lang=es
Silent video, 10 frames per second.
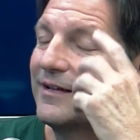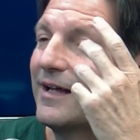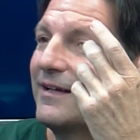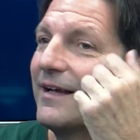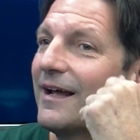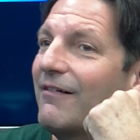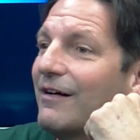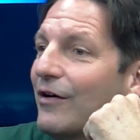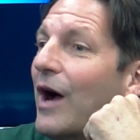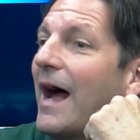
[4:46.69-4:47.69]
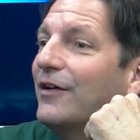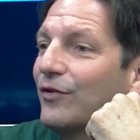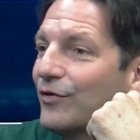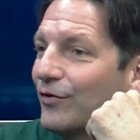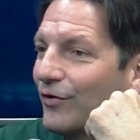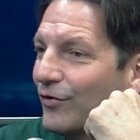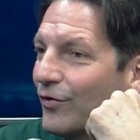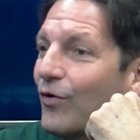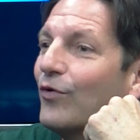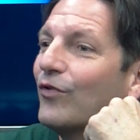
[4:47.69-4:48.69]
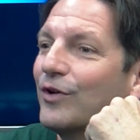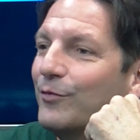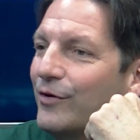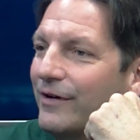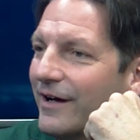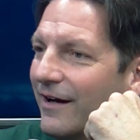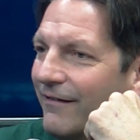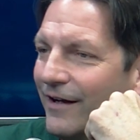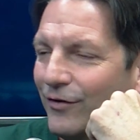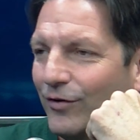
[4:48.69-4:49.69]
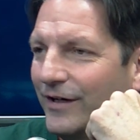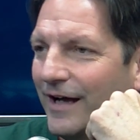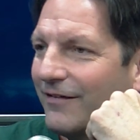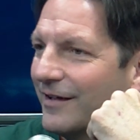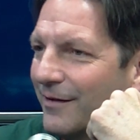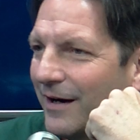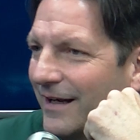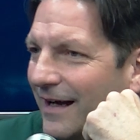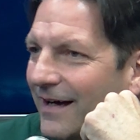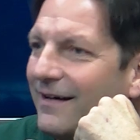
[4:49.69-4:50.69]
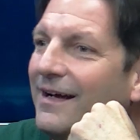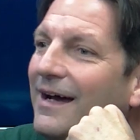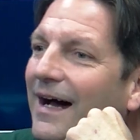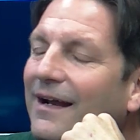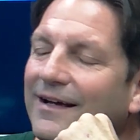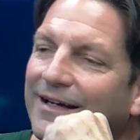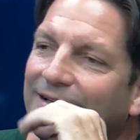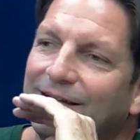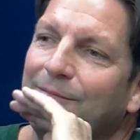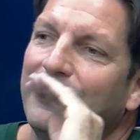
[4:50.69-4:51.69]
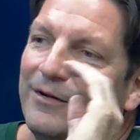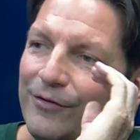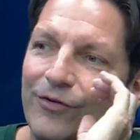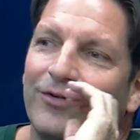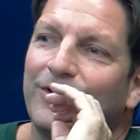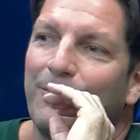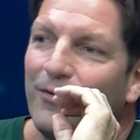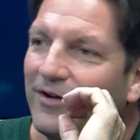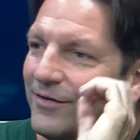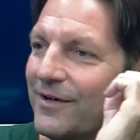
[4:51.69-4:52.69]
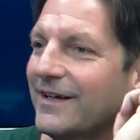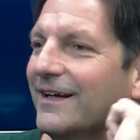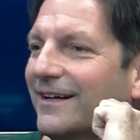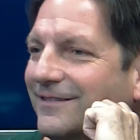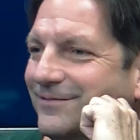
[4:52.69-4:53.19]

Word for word: que ya trabaja años con nosotros, conoce muy bien el evento y hace bailar a la gente, pero no te puedes imaginar.